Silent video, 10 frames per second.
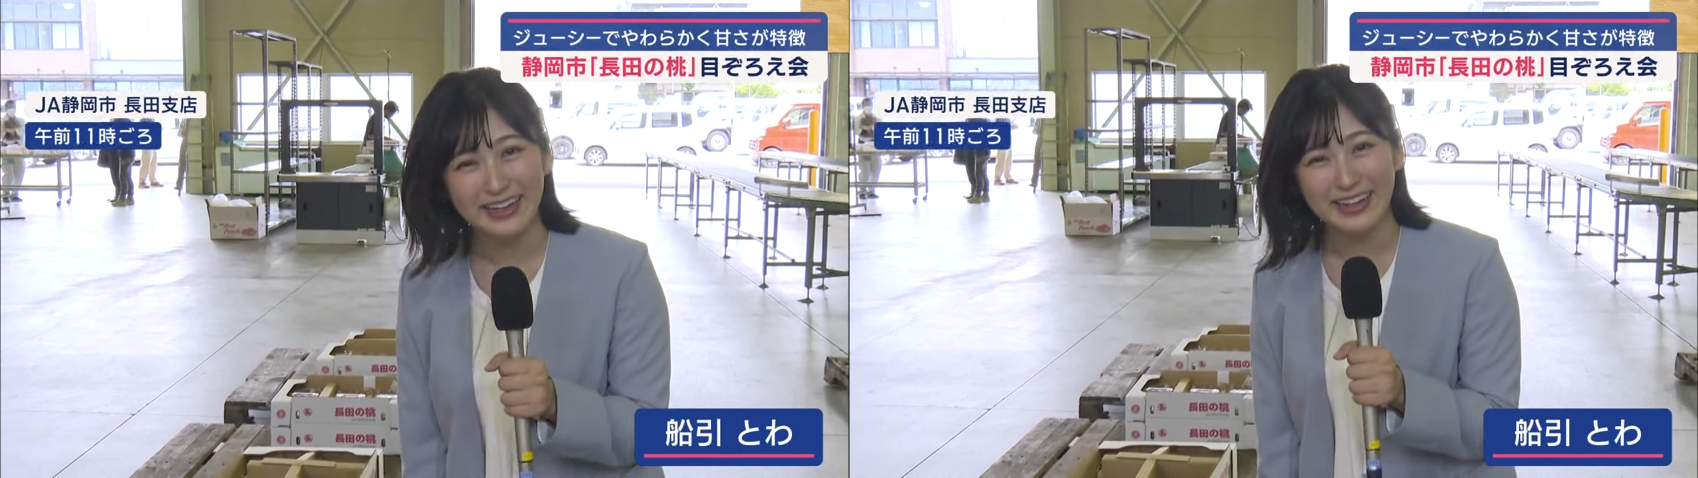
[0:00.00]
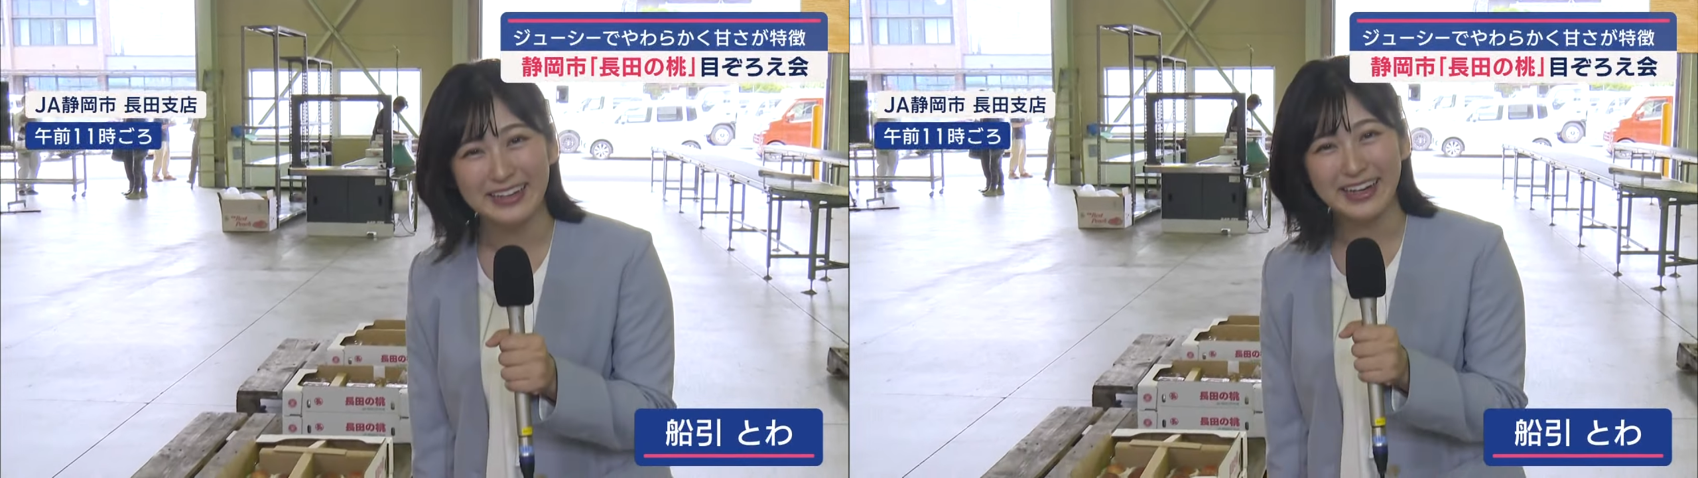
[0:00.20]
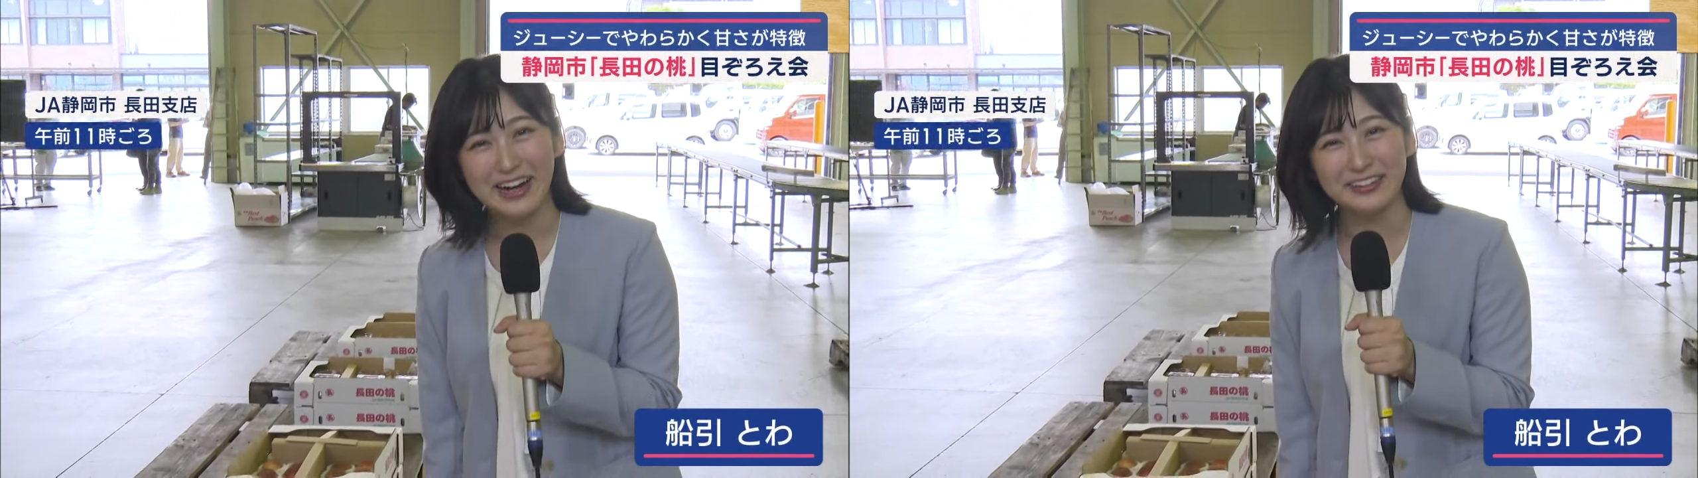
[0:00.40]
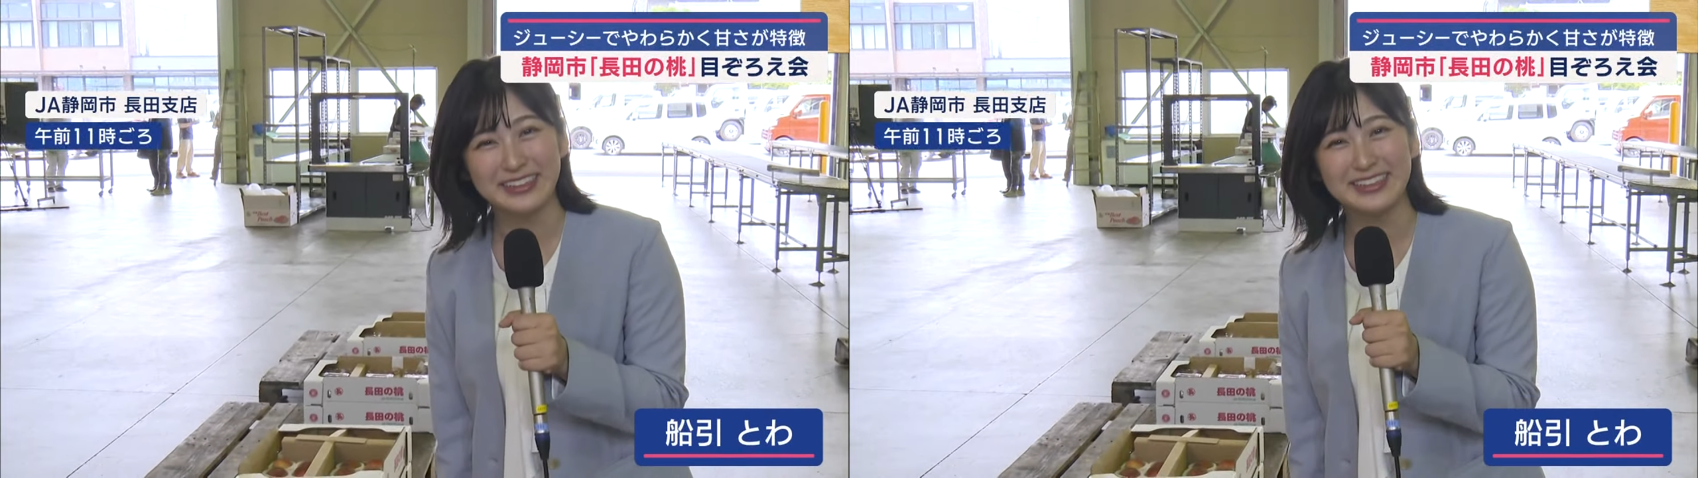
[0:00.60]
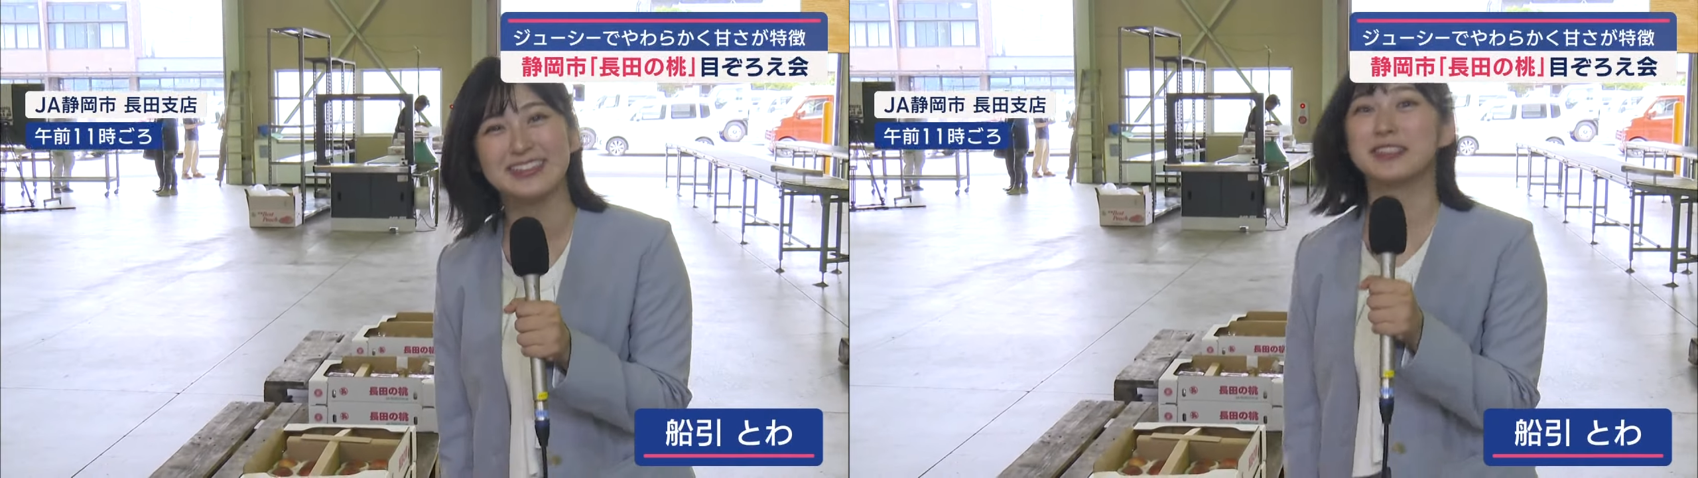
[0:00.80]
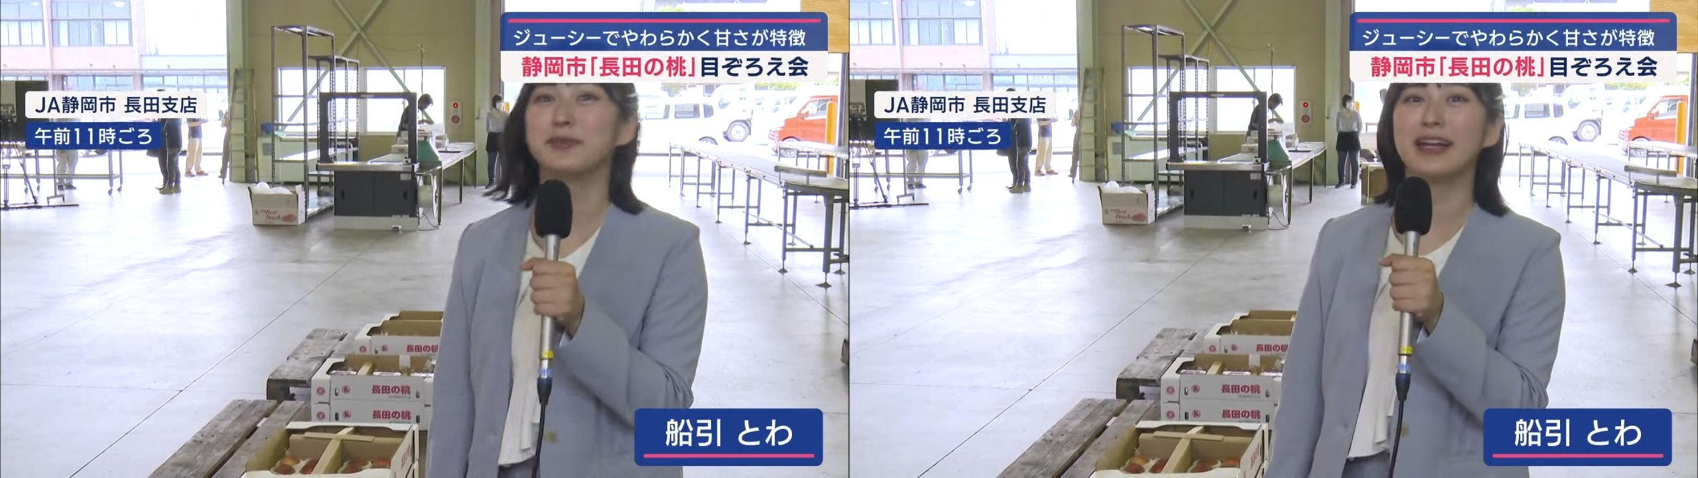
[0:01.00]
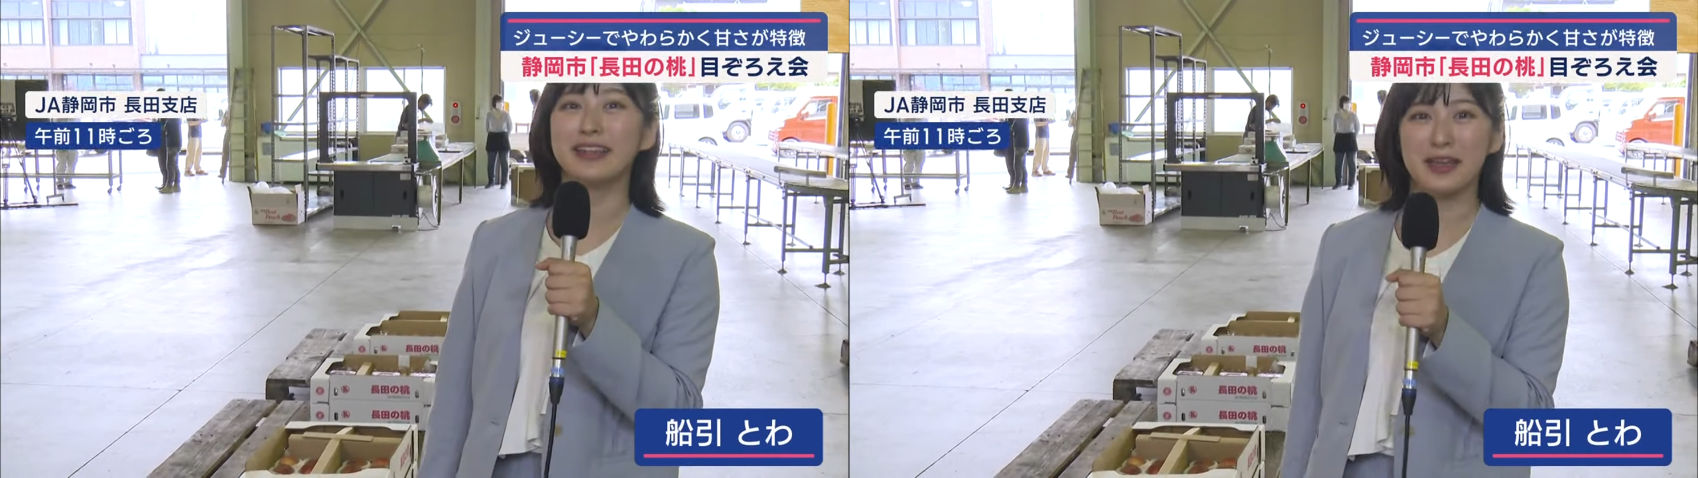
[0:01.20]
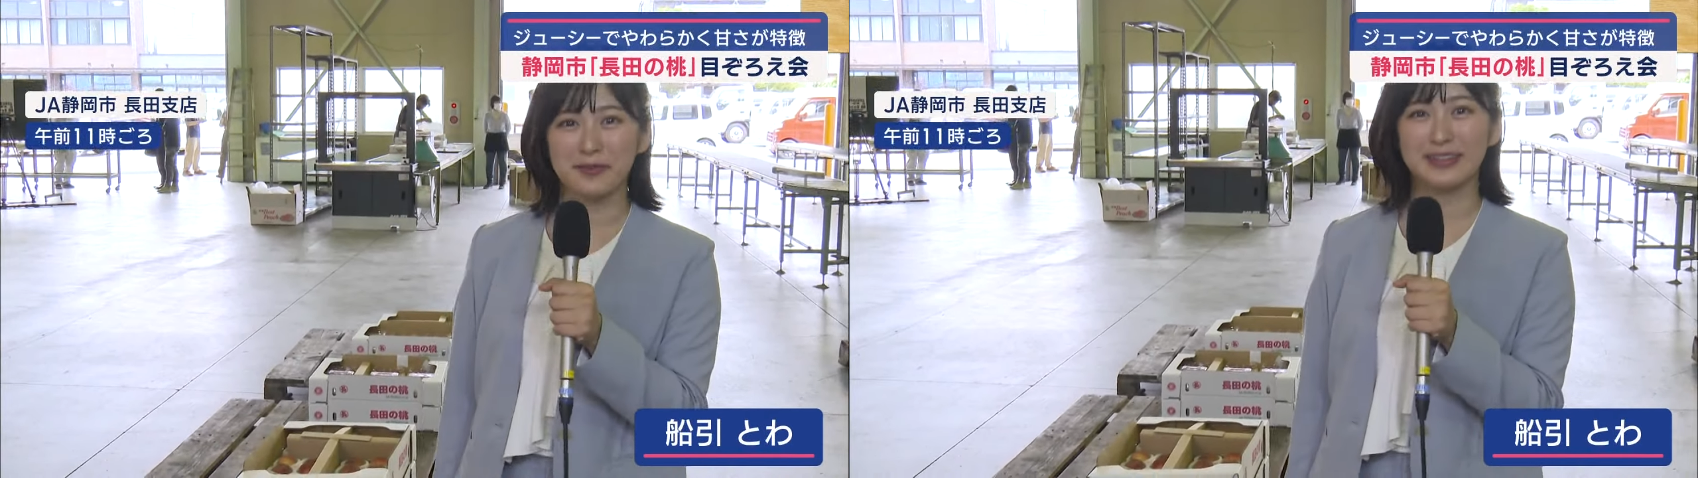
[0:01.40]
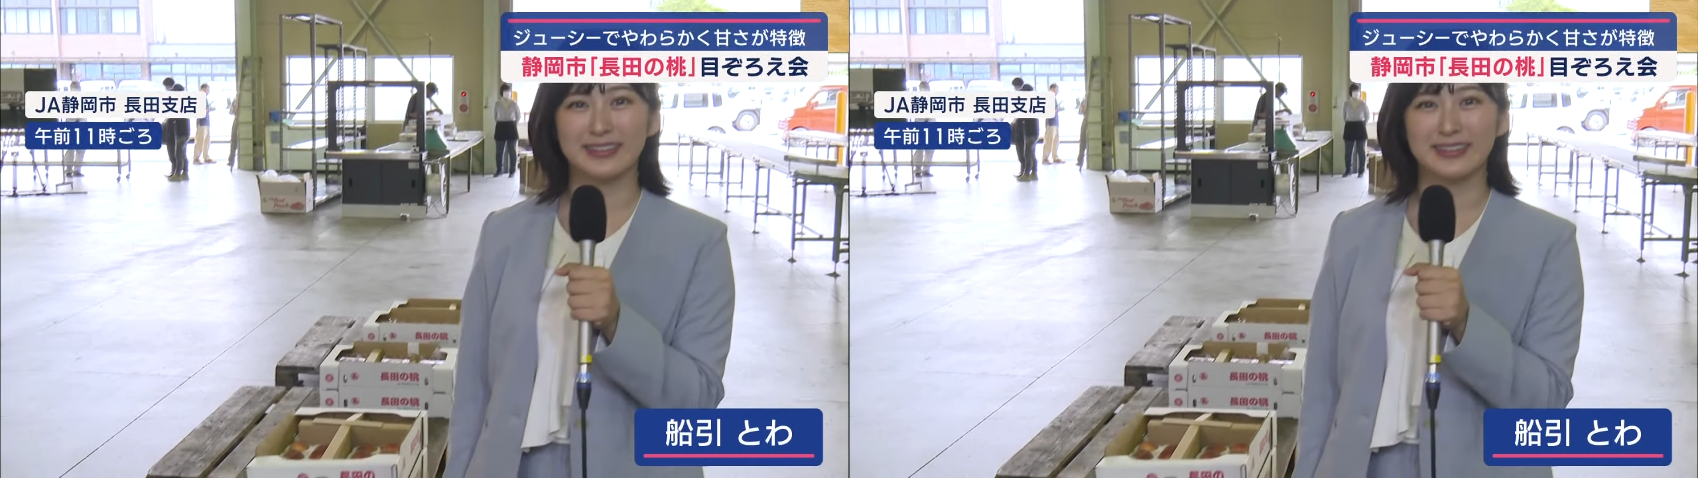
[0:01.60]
かな香りに包まれています